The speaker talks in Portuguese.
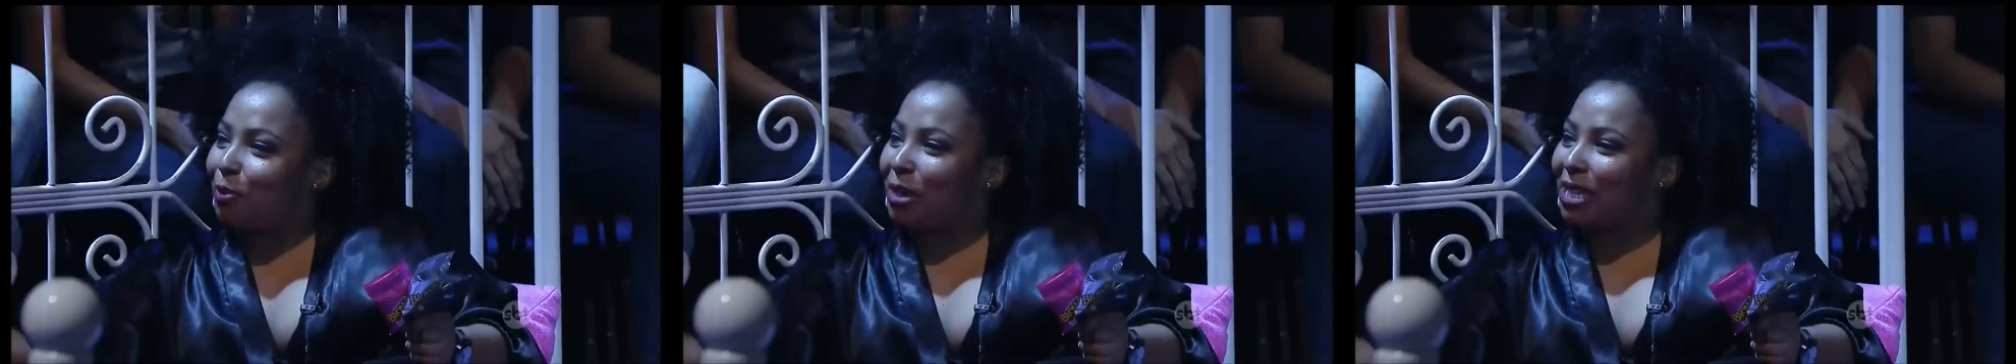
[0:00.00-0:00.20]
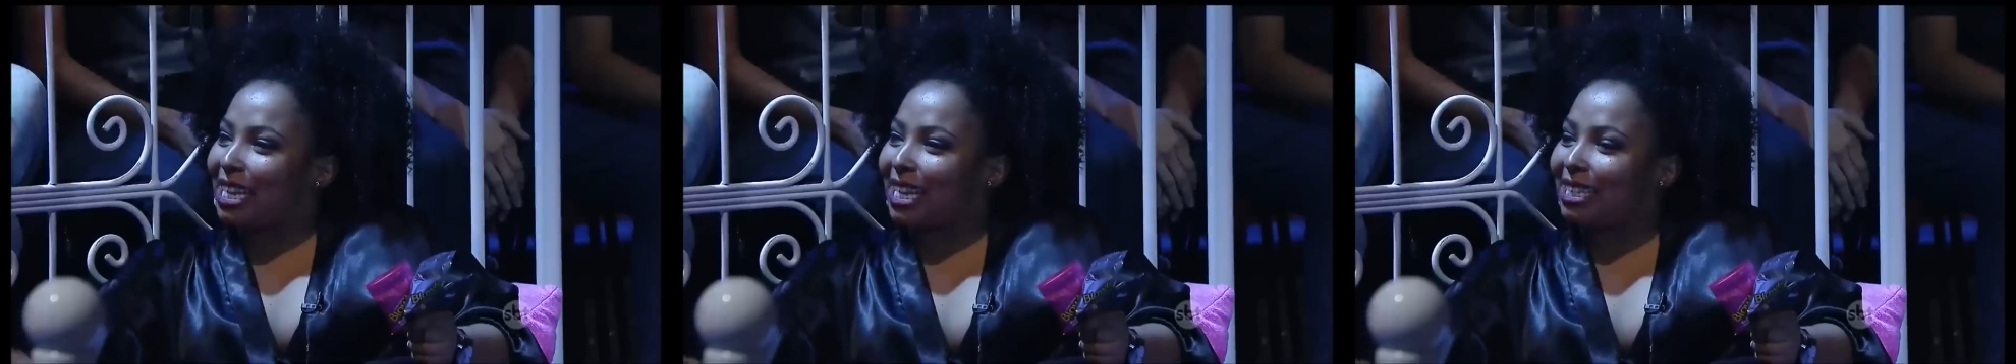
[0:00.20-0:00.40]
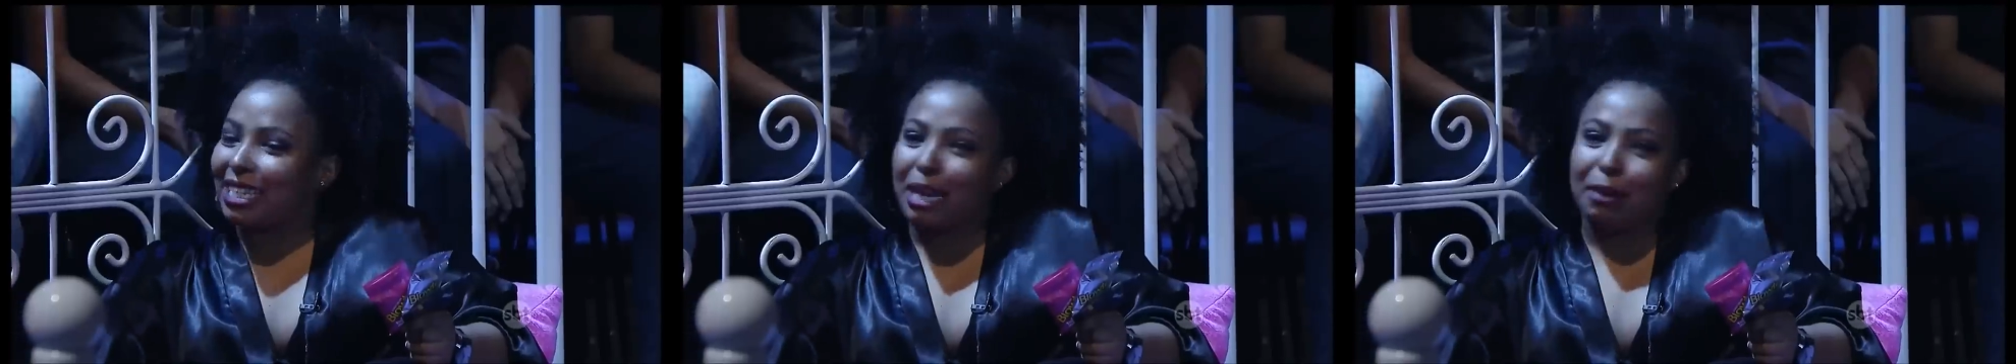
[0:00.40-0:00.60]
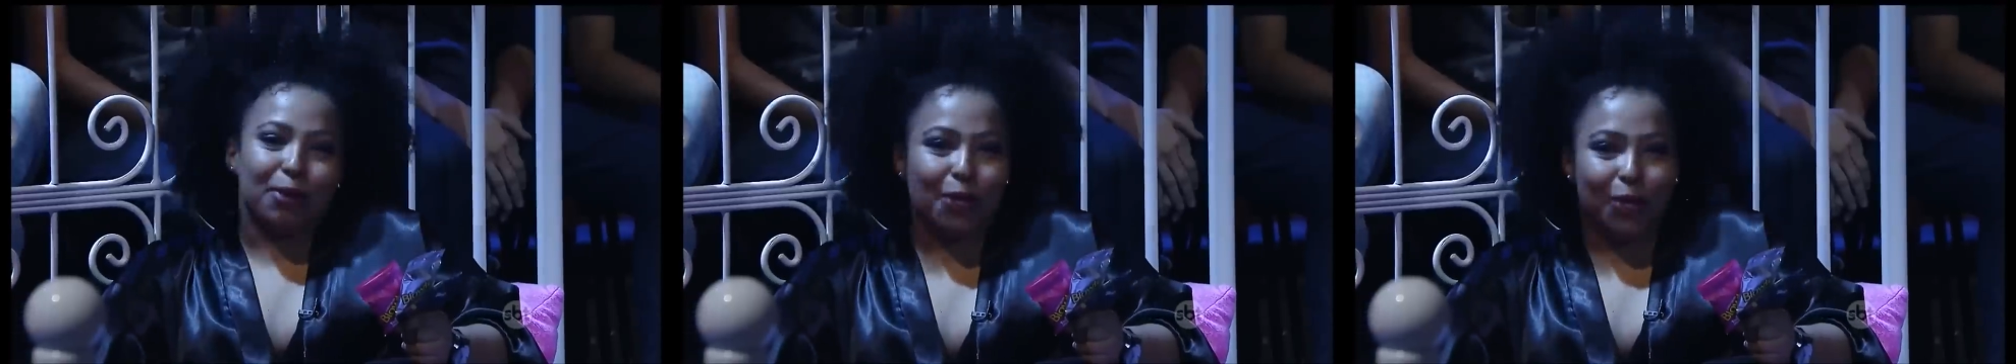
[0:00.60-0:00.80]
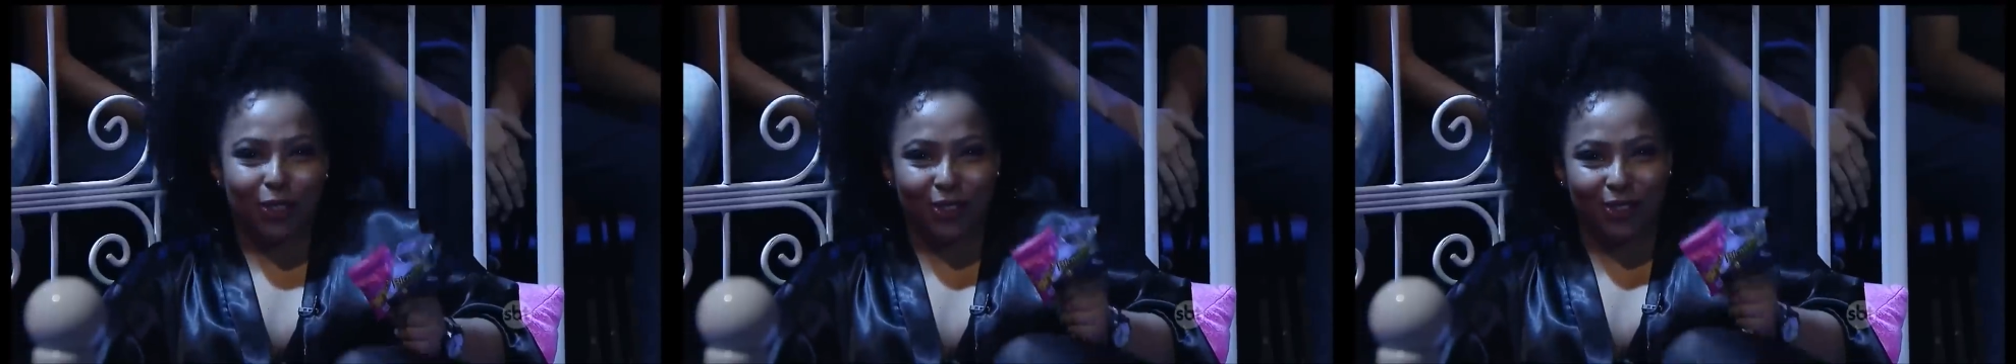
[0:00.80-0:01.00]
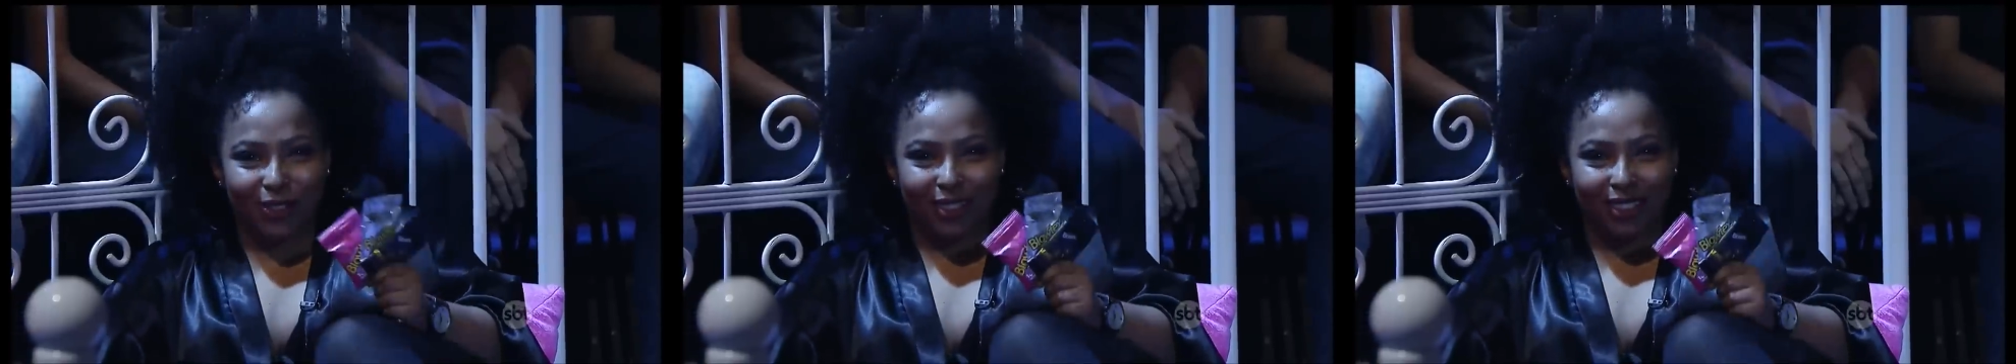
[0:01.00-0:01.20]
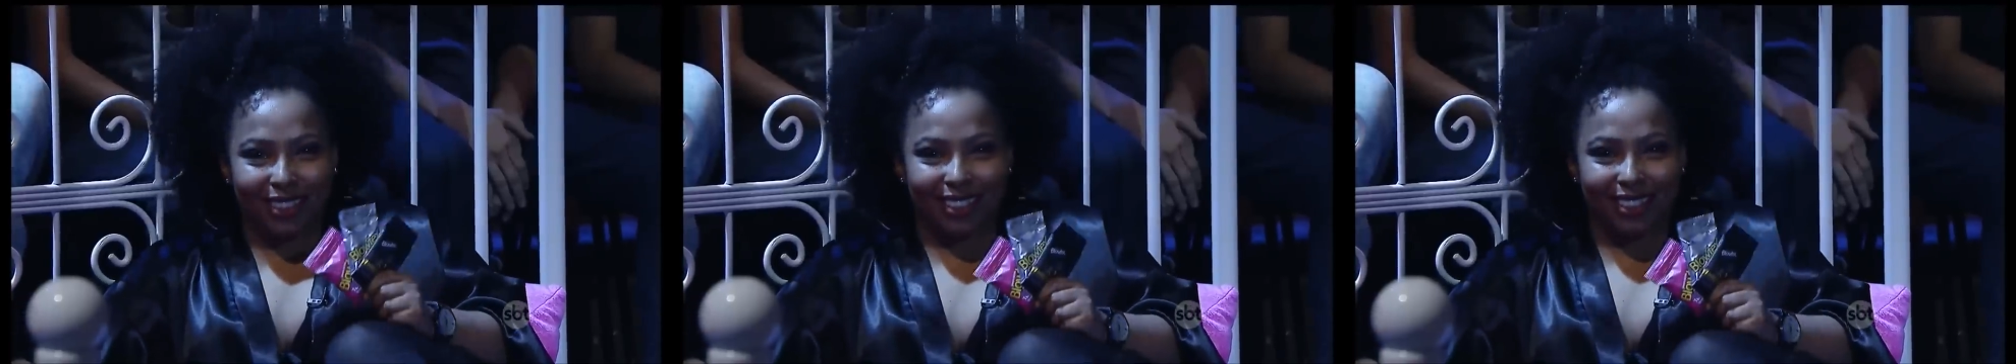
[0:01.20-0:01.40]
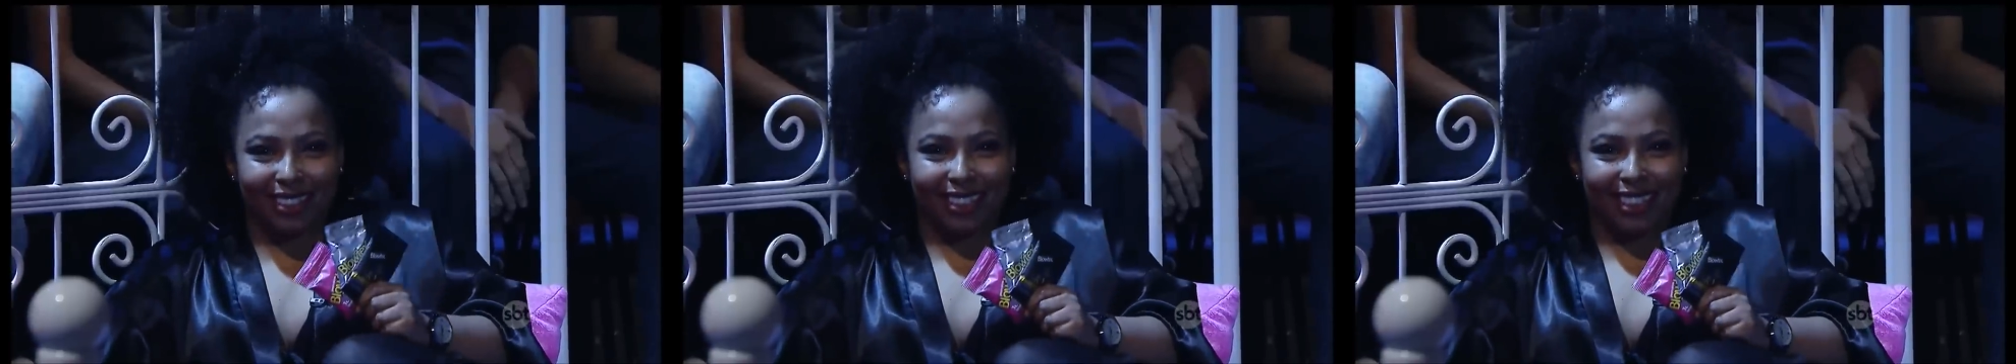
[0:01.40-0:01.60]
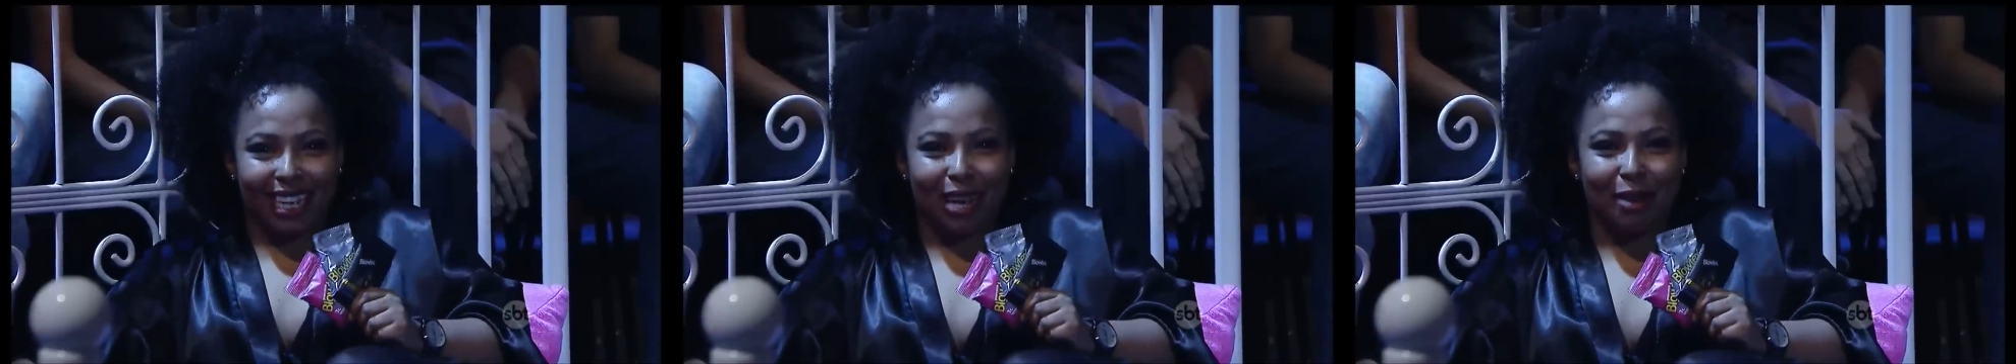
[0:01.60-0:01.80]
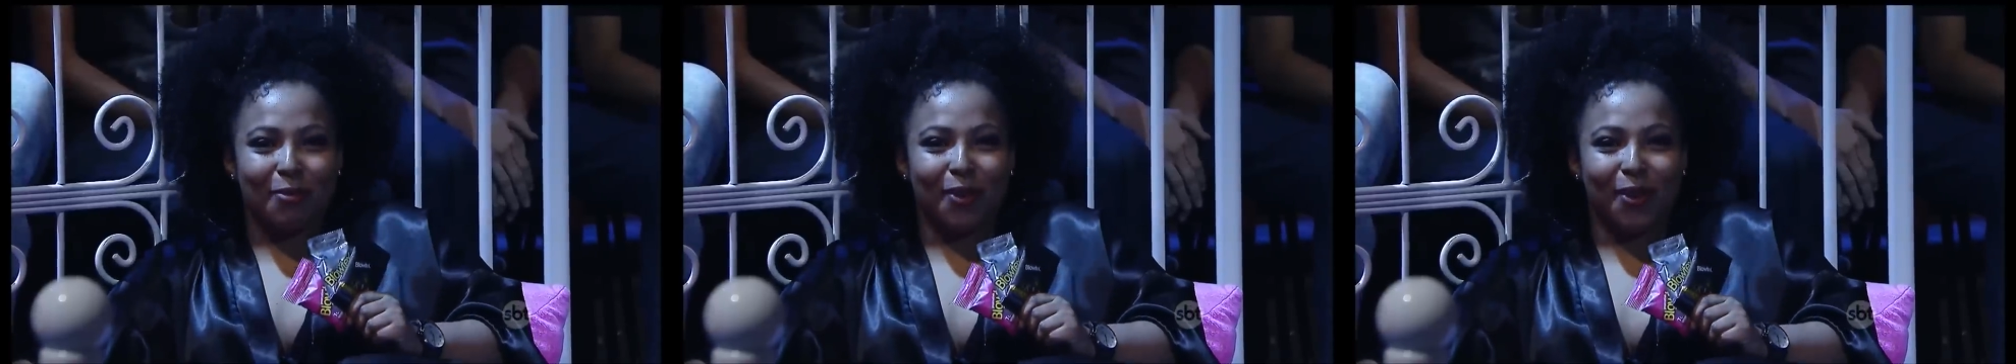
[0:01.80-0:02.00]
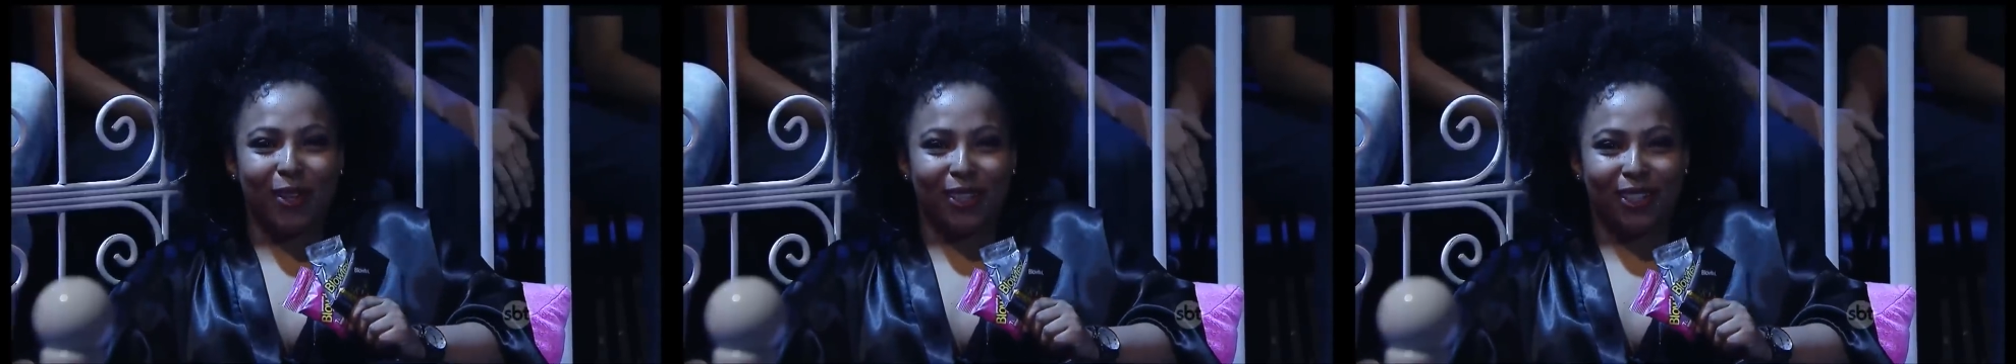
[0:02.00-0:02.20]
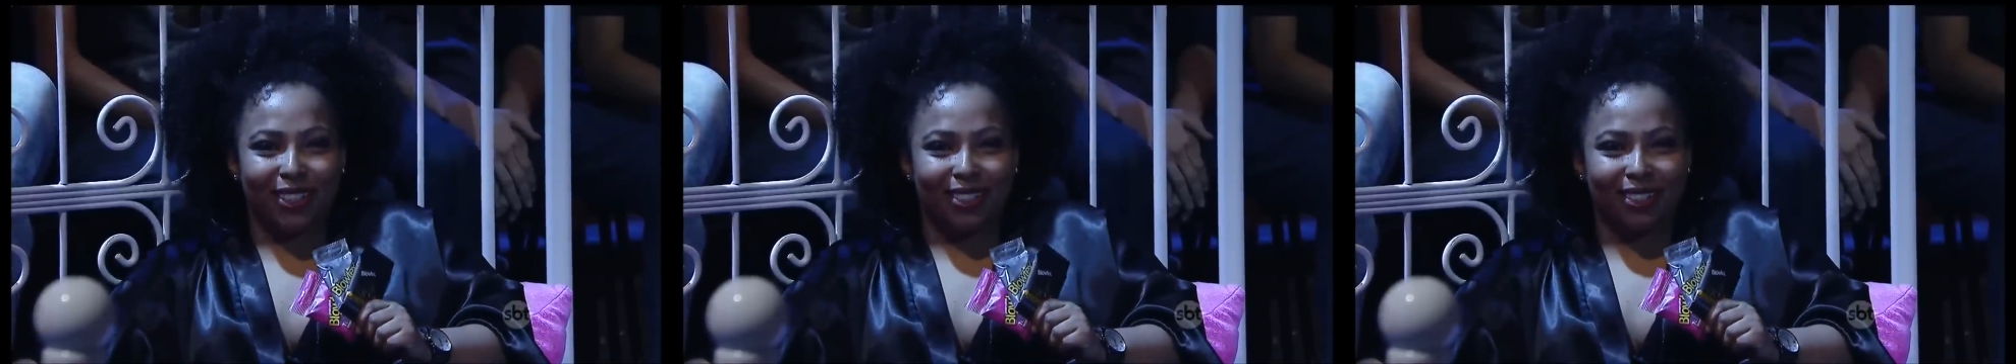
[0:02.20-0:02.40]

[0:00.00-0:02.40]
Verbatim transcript: começar assim, broto. Amor,